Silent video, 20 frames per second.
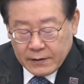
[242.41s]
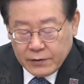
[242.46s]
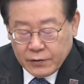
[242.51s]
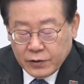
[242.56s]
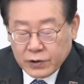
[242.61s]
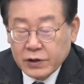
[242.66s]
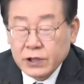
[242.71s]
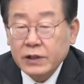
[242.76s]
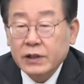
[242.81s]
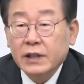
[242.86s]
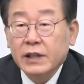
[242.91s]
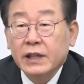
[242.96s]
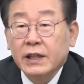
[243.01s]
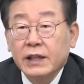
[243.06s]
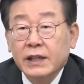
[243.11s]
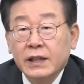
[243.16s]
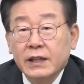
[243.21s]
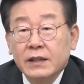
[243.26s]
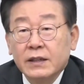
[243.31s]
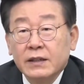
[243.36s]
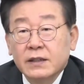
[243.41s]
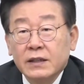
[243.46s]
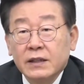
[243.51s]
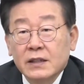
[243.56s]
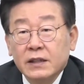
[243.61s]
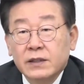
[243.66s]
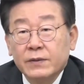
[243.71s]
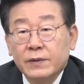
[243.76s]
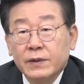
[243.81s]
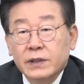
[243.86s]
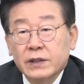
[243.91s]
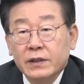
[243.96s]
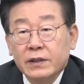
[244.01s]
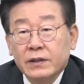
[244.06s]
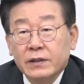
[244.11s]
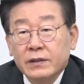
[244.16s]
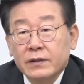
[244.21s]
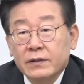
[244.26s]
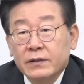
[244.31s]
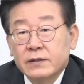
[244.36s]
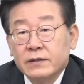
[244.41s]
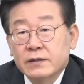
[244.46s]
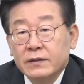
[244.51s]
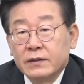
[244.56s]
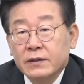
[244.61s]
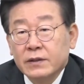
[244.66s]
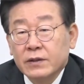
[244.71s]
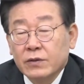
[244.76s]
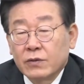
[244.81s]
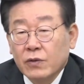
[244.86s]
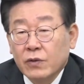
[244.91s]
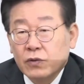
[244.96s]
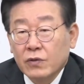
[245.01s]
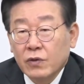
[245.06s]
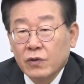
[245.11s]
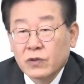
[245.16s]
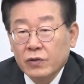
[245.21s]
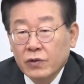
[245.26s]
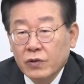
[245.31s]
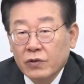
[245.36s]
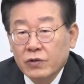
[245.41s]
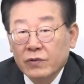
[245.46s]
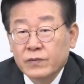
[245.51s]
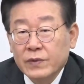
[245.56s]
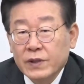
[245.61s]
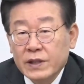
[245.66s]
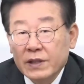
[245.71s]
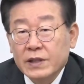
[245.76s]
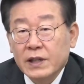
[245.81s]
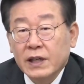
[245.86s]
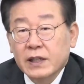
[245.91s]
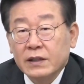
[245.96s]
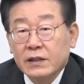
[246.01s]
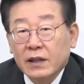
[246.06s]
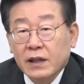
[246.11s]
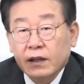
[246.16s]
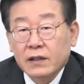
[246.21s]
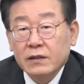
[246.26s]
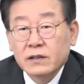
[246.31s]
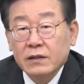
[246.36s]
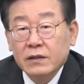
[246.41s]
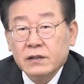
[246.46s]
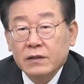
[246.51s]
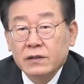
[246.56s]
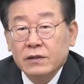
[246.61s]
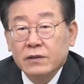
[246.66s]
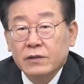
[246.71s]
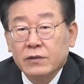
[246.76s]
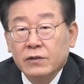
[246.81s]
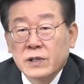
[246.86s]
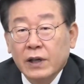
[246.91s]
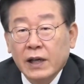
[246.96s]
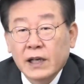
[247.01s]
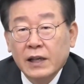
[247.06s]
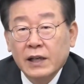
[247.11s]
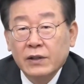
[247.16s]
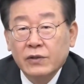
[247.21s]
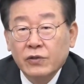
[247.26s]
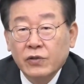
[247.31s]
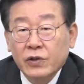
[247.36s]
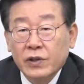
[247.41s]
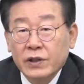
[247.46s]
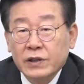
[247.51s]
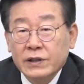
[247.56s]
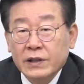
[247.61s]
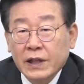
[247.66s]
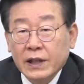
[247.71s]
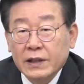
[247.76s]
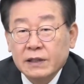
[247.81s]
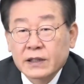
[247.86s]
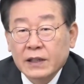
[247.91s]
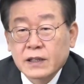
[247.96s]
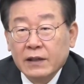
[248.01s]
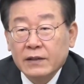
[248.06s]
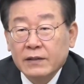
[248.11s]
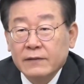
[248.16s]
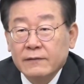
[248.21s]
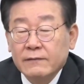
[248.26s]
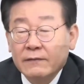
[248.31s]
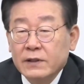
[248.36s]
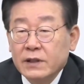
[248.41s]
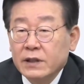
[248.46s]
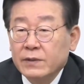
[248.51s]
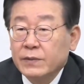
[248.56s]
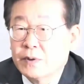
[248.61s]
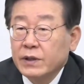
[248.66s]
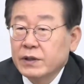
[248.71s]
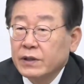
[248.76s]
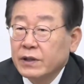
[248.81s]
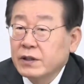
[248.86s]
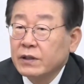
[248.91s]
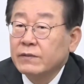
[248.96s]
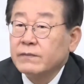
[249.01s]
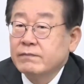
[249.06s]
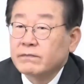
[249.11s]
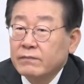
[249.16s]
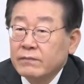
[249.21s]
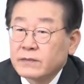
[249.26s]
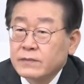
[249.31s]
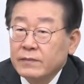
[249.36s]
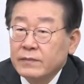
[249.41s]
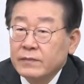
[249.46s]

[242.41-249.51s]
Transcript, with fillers: 그리고 특히 이번 공공요금 인상에 따른 그리고 엘리뇨 현상에 따른 이번 여름